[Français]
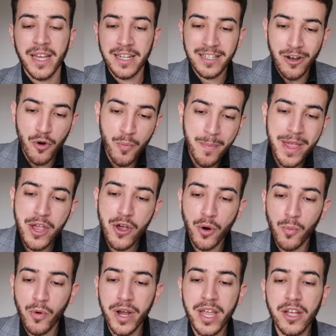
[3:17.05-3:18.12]
Et c'est le meilleur
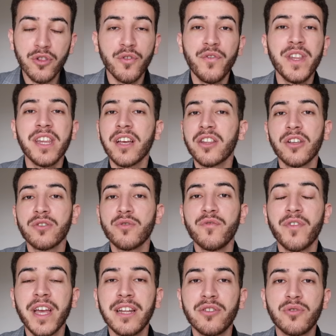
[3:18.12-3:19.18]
moyen de finir dans une
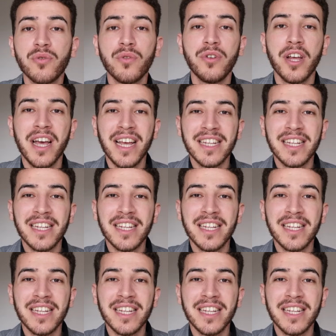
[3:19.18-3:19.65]
friend zone.